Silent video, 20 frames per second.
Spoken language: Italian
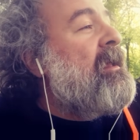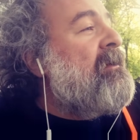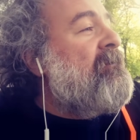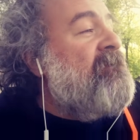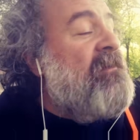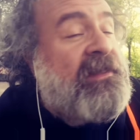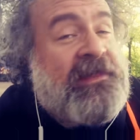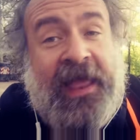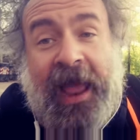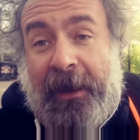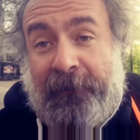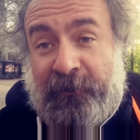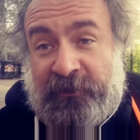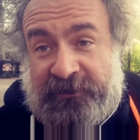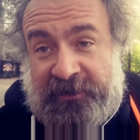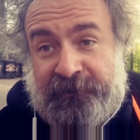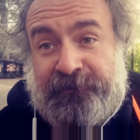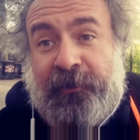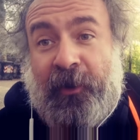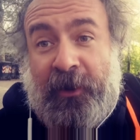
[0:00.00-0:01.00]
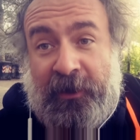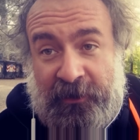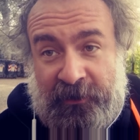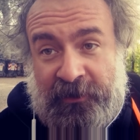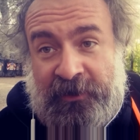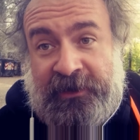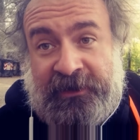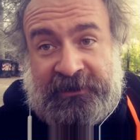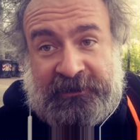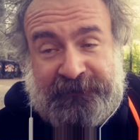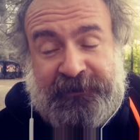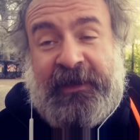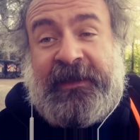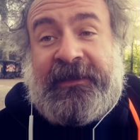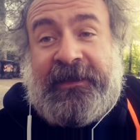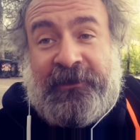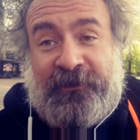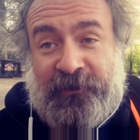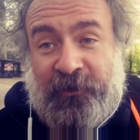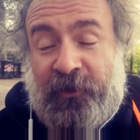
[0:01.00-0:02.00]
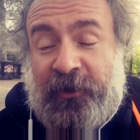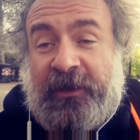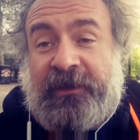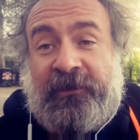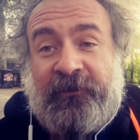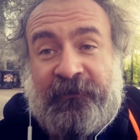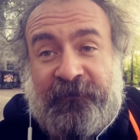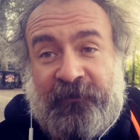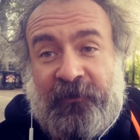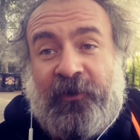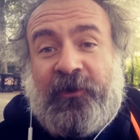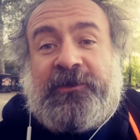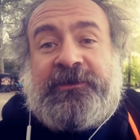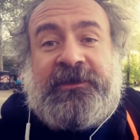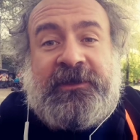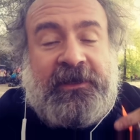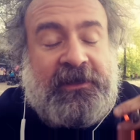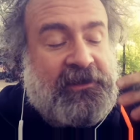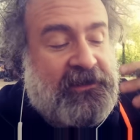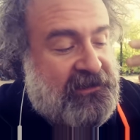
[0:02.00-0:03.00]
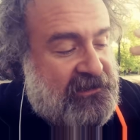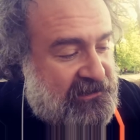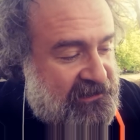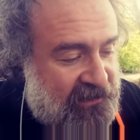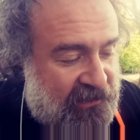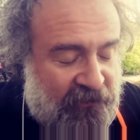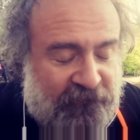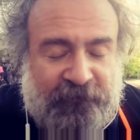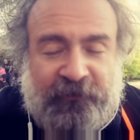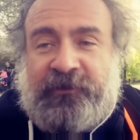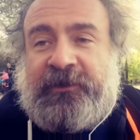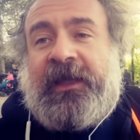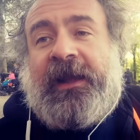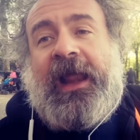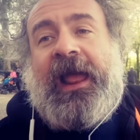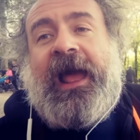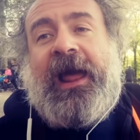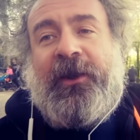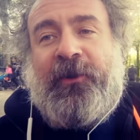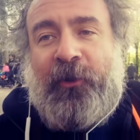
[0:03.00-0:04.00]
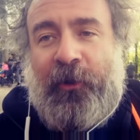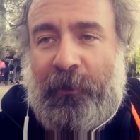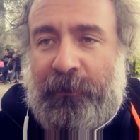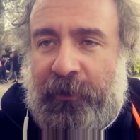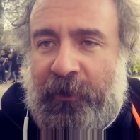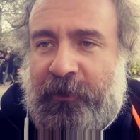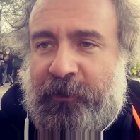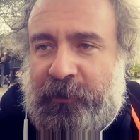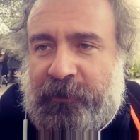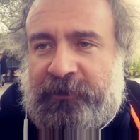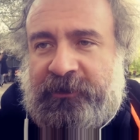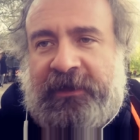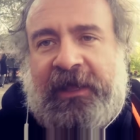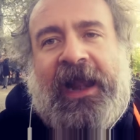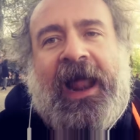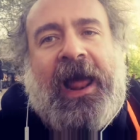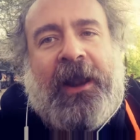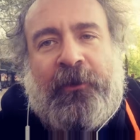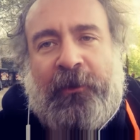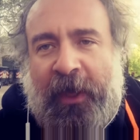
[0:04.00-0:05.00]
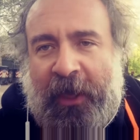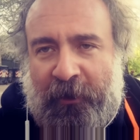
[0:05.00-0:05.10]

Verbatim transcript: Vediamo se poi gli spettatori, tifosi si rifiuteranno, lo boicotteranno.